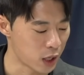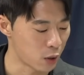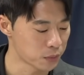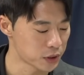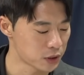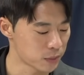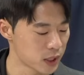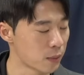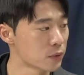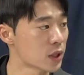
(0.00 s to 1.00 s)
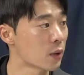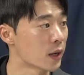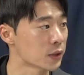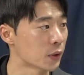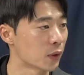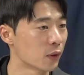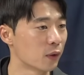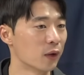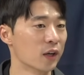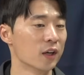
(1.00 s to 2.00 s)
9시쯤에 사무실에 와서
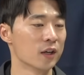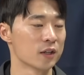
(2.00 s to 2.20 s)
예.